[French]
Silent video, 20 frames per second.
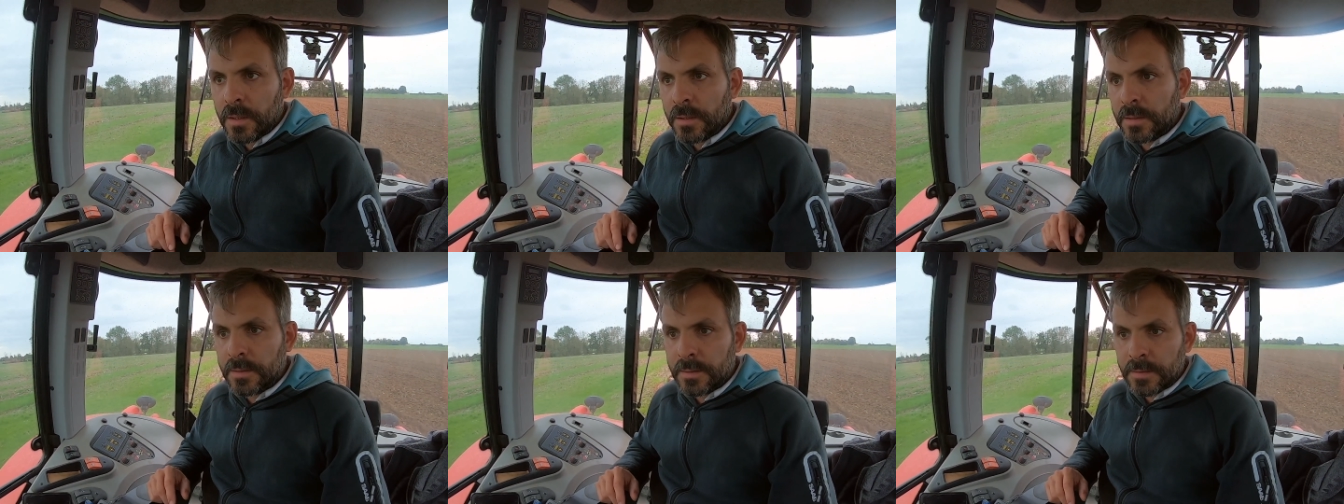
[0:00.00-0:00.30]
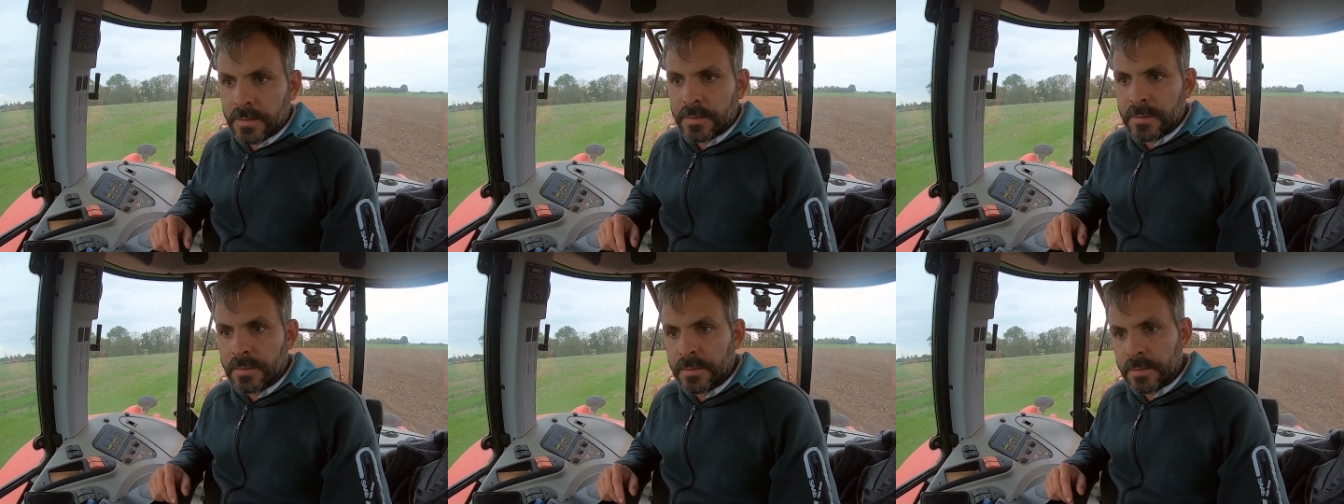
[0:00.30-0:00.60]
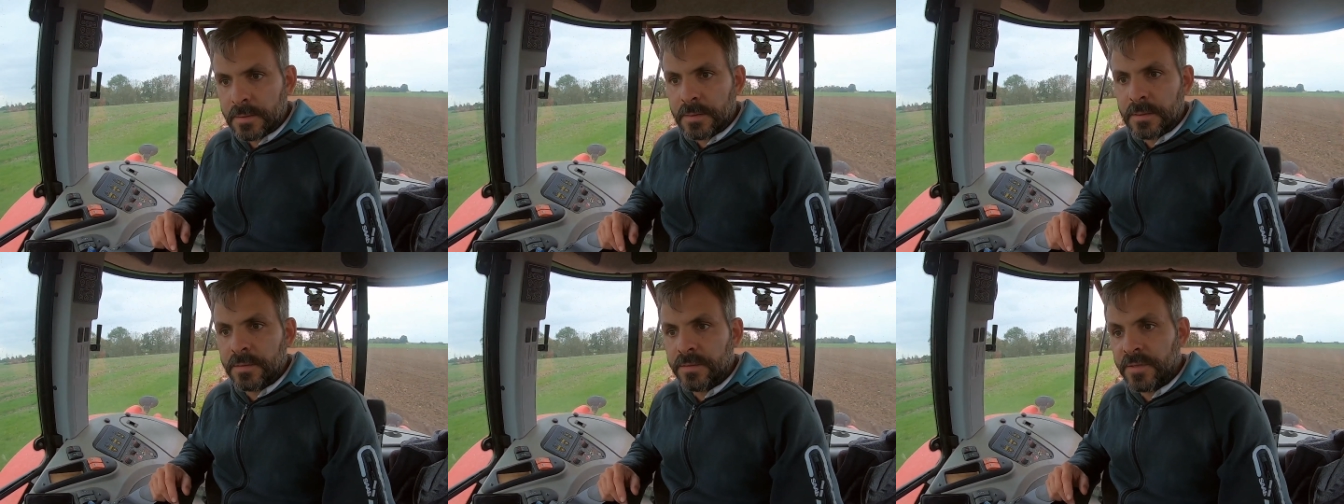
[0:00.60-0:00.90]

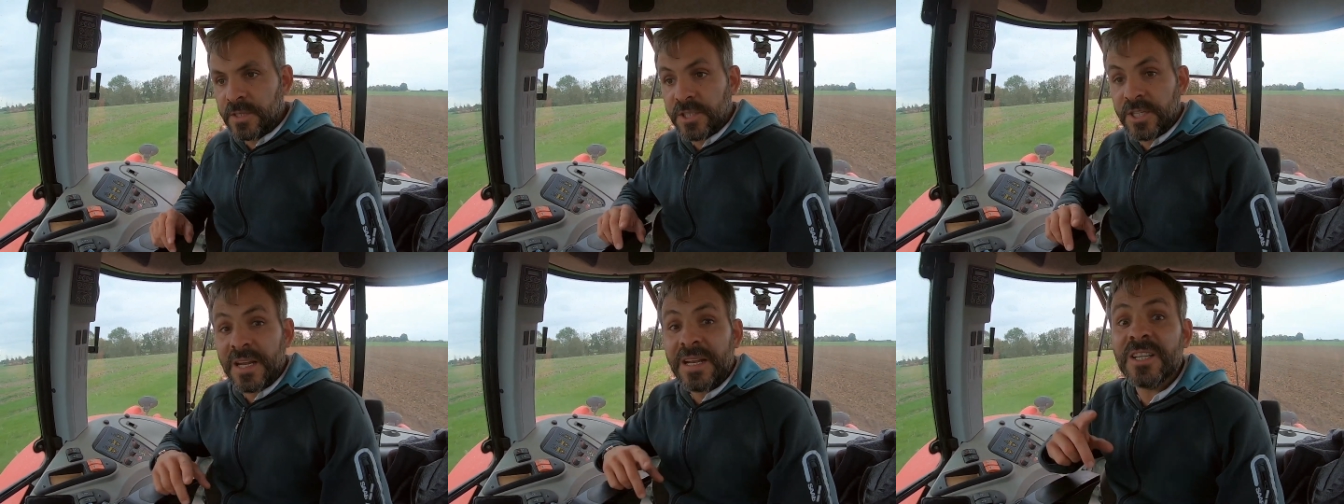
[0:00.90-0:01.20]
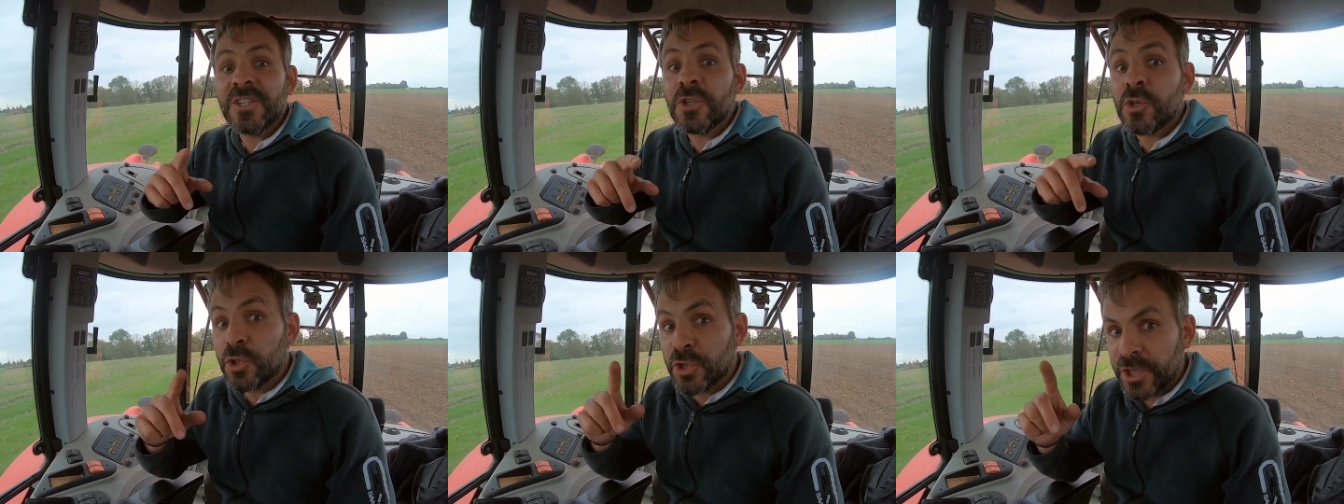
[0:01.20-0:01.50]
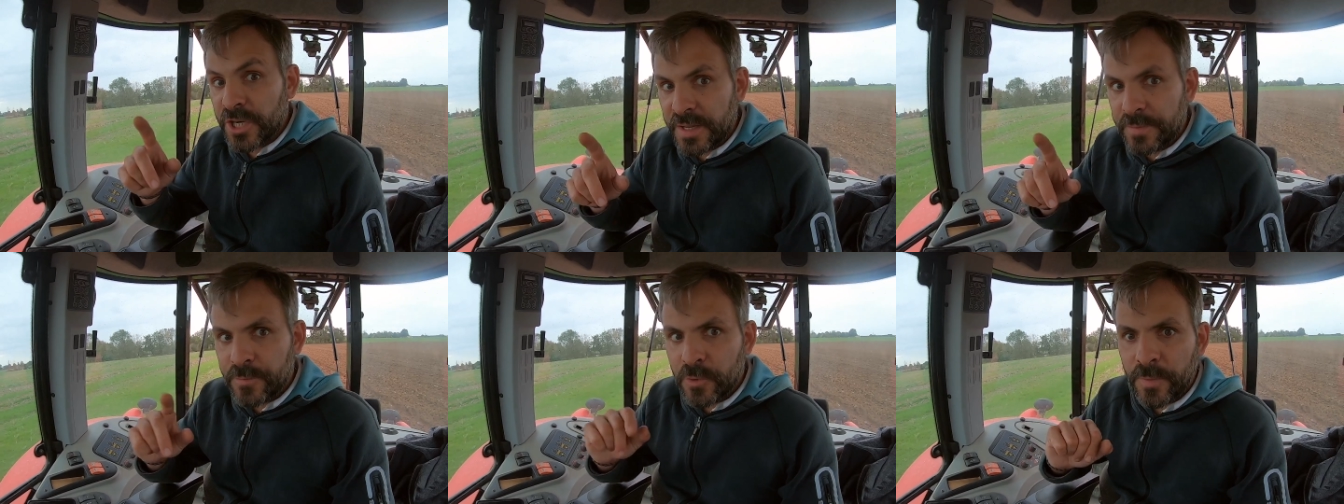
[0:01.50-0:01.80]
euh, j'allais
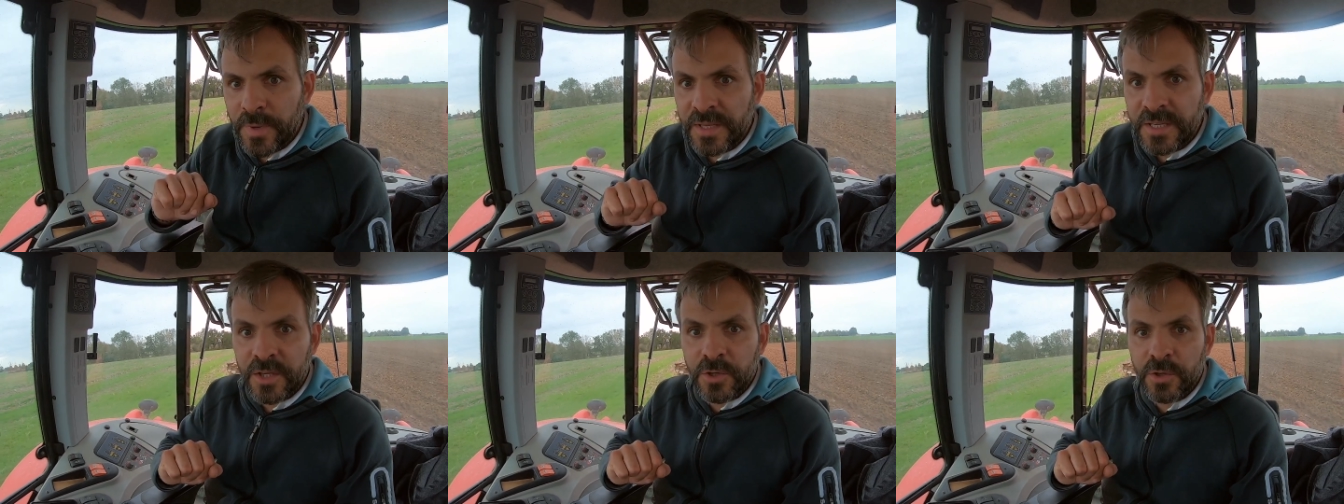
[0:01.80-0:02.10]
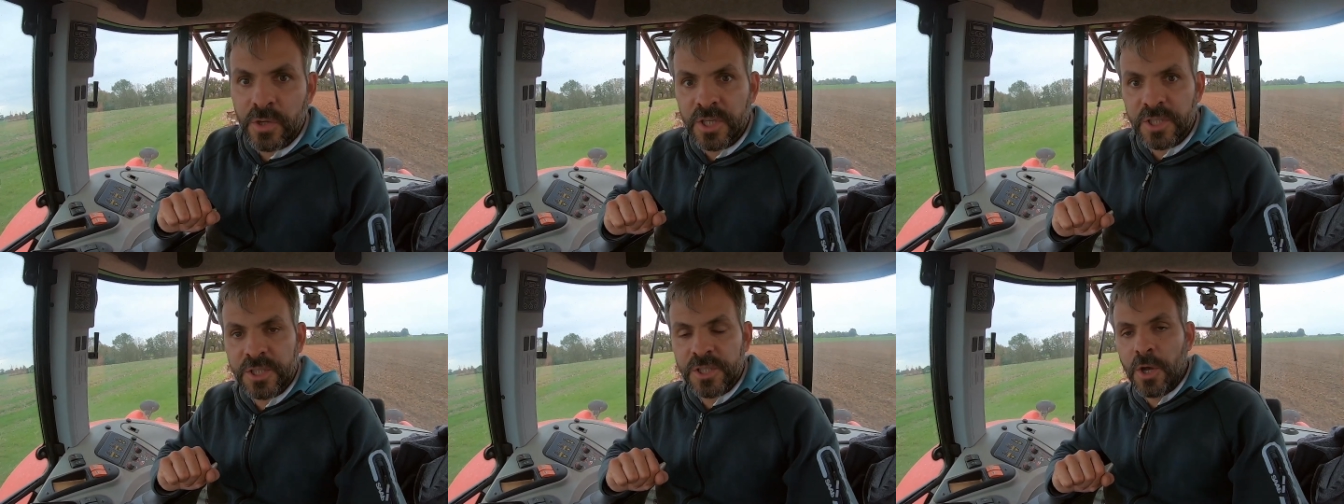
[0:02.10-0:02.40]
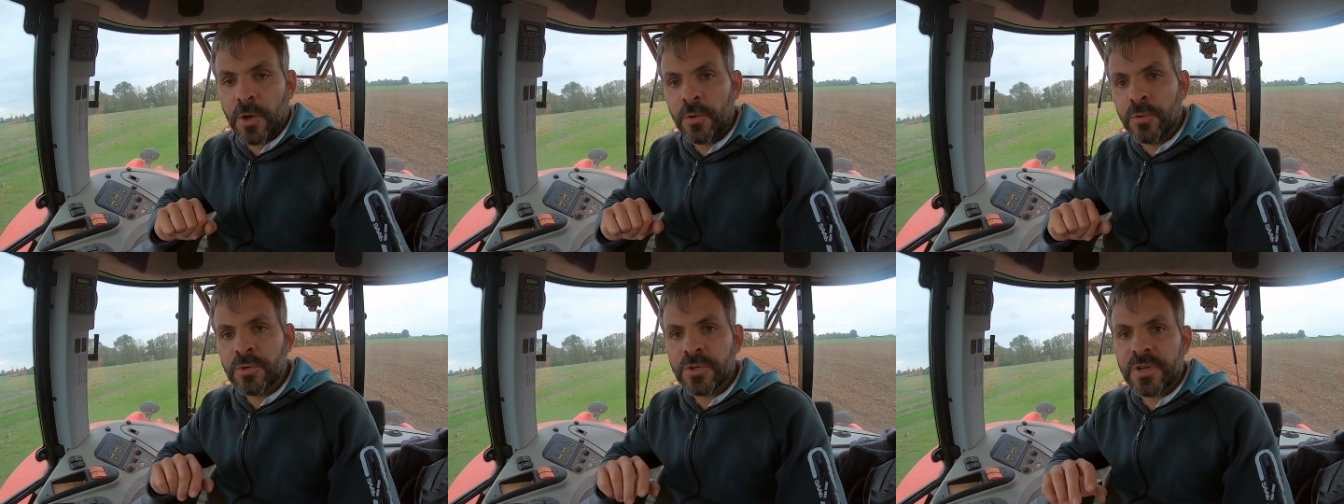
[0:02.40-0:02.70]
changer les pneumatiques de la
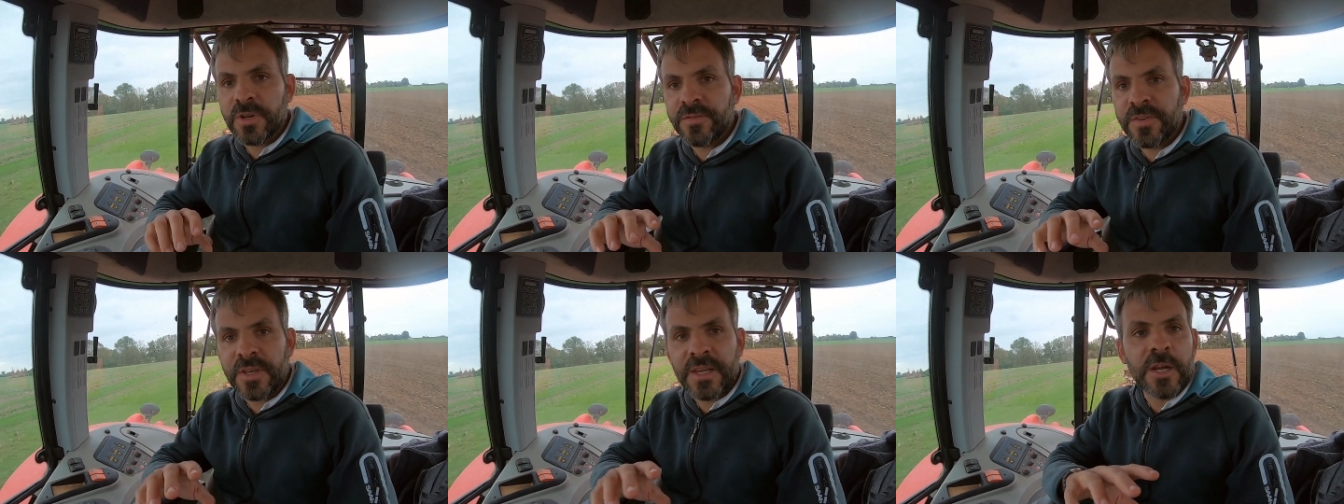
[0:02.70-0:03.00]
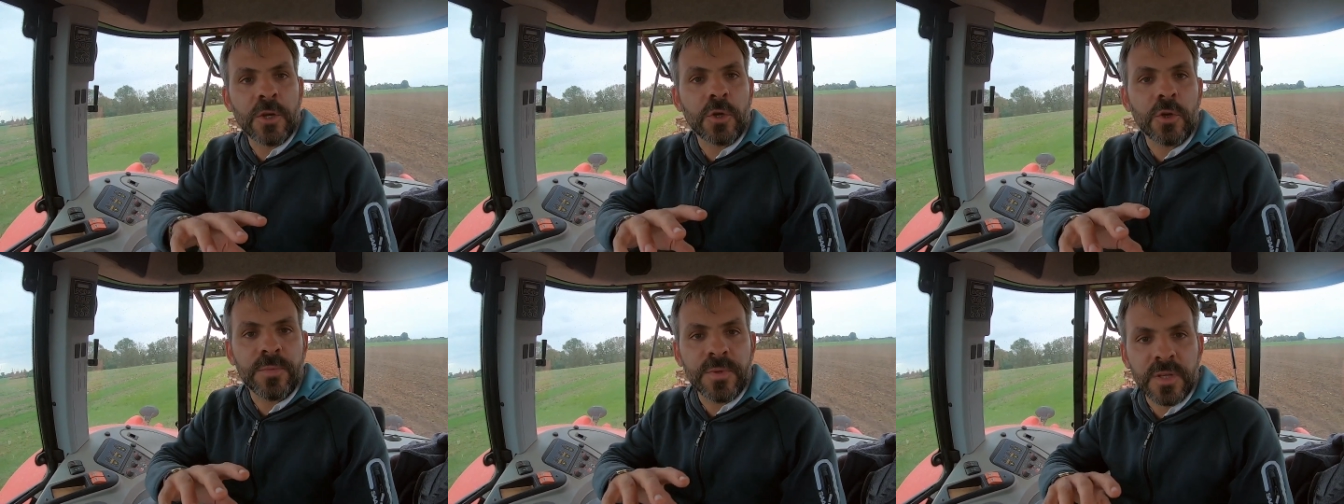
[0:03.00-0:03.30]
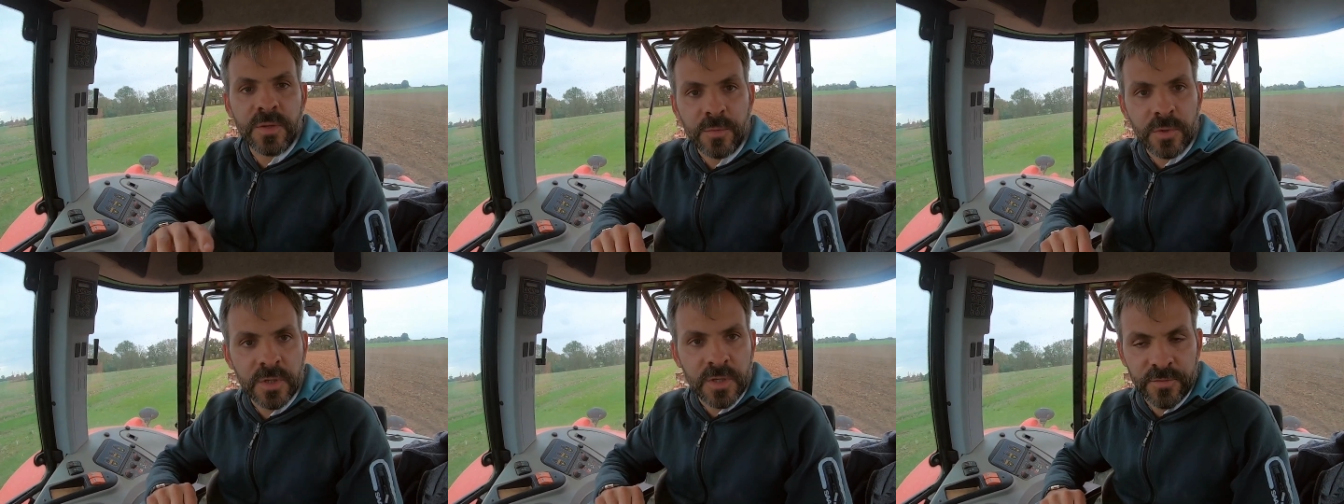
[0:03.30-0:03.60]
charrue, j'ai fait quelques
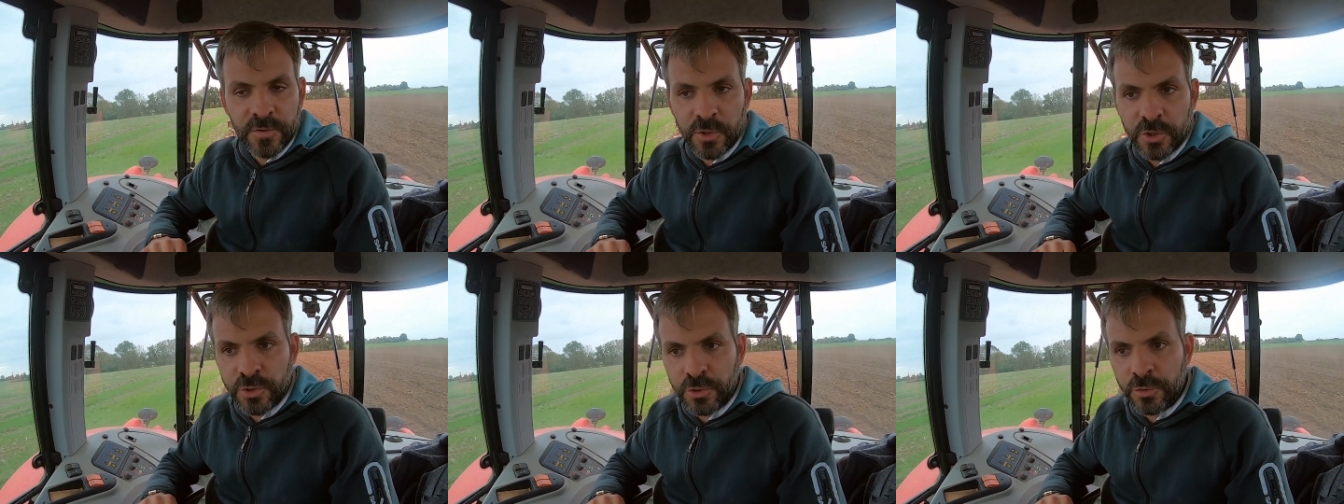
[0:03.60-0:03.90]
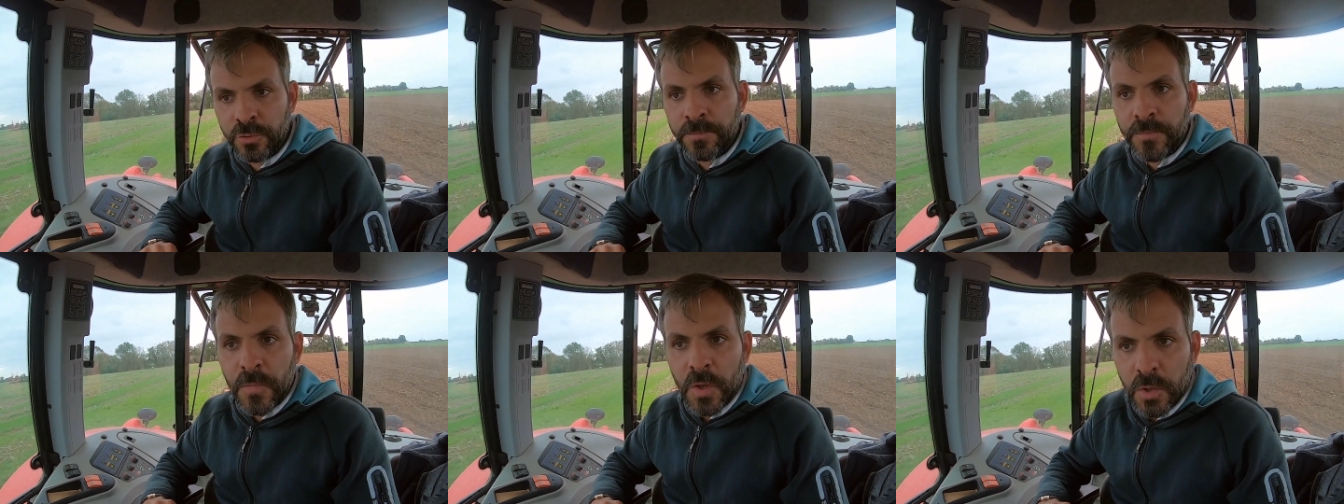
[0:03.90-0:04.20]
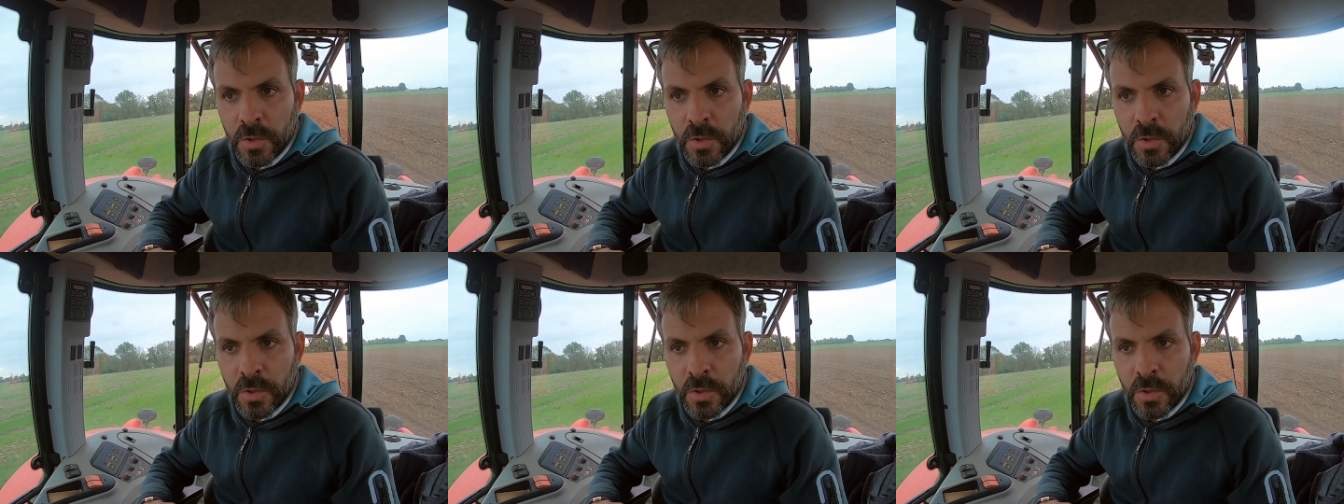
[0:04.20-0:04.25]
petites modifs dessus,